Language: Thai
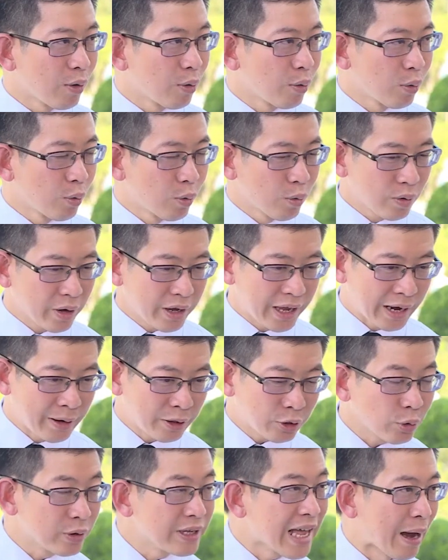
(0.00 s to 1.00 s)
เราเห็
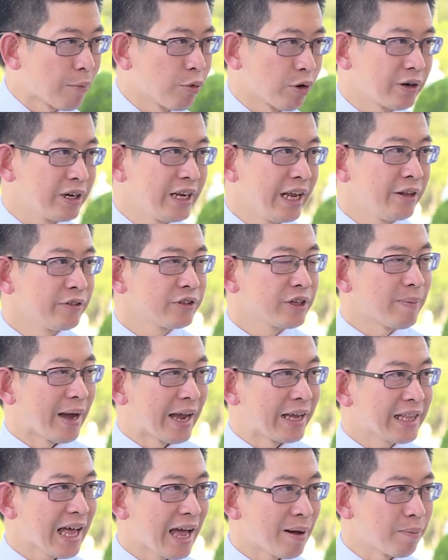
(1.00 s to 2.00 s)
นตัวอย่างบทเรียนส
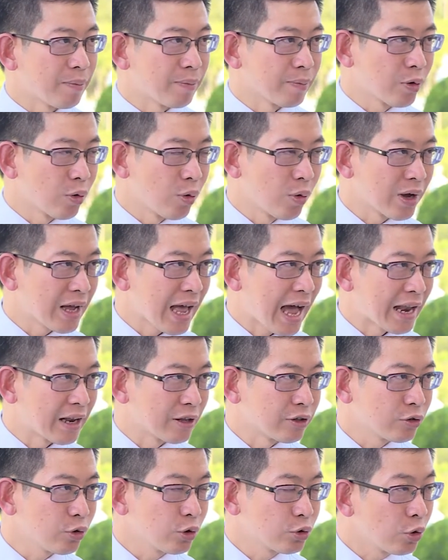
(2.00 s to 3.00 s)
มัยทำโครงการ
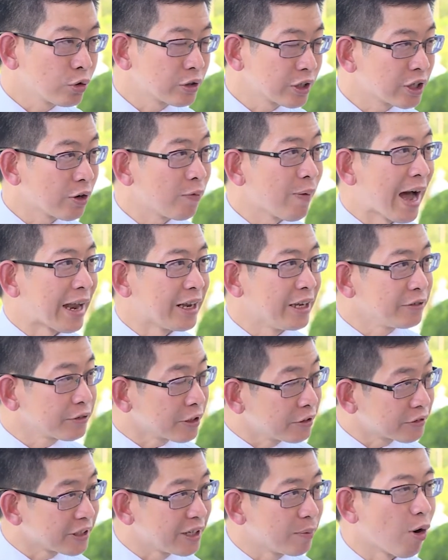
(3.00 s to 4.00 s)
ชดชงชชบาลอีส
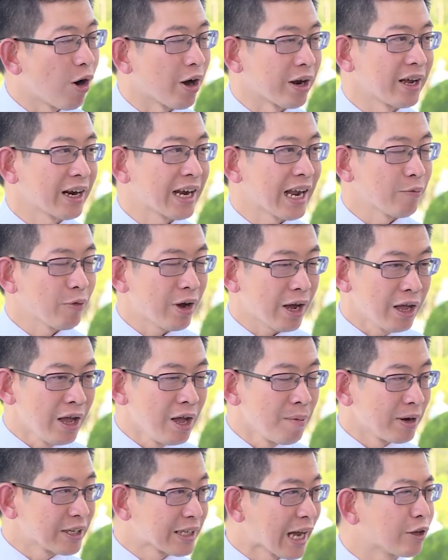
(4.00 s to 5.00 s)
เซนซีบอร์ดนะครับว่า
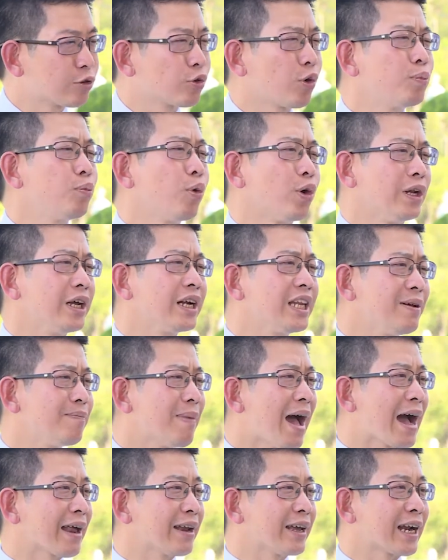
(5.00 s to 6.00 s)
ประชาชนบ่นเรื่อง
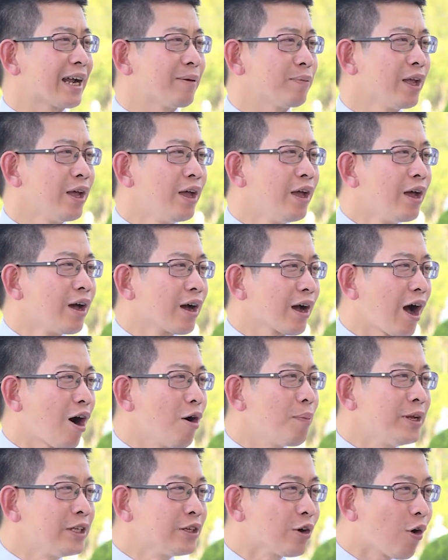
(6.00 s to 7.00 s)
นี้มากเลยครับ
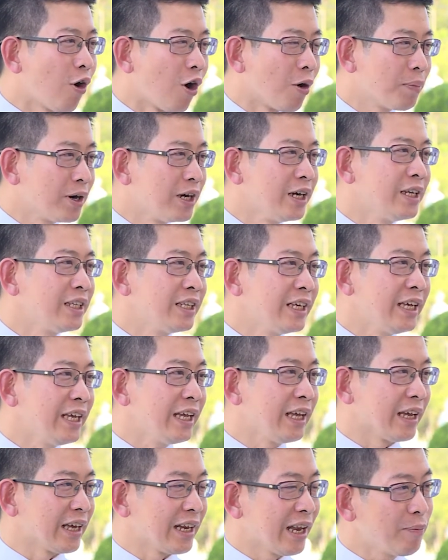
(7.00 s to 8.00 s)
เขาเป็นเจ้าของพื้น
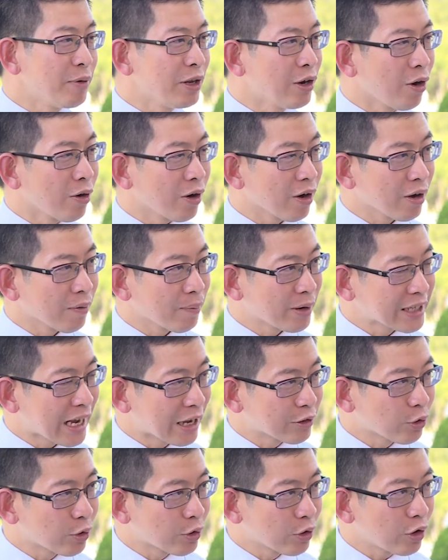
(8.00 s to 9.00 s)
ที่ แล้วพี่น้องประ
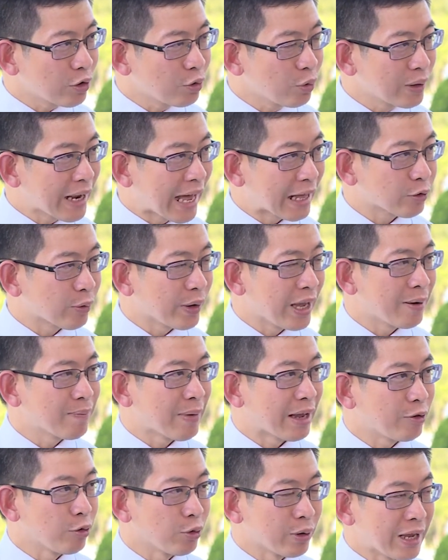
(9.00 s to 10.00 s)
ชาชนก็ดูแลตัวเอง
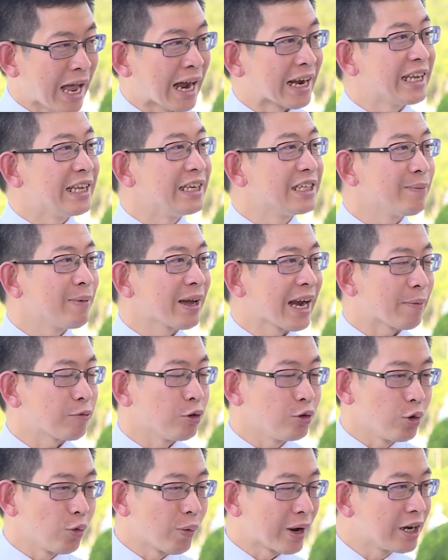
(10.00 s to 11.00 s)
มาอยู่อย่างดีใช่ไหมครับ
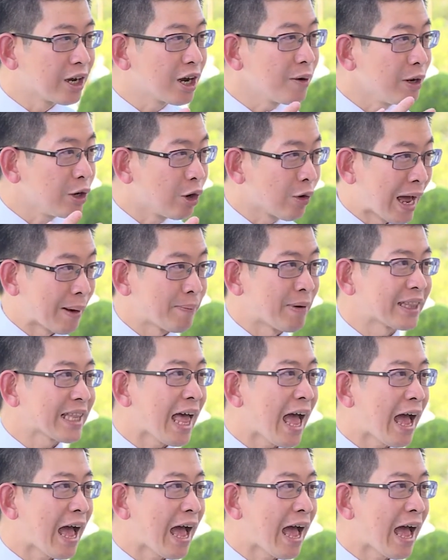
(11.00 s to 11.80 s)
อยู่ๆวันหนึงก็มีโรงงานมา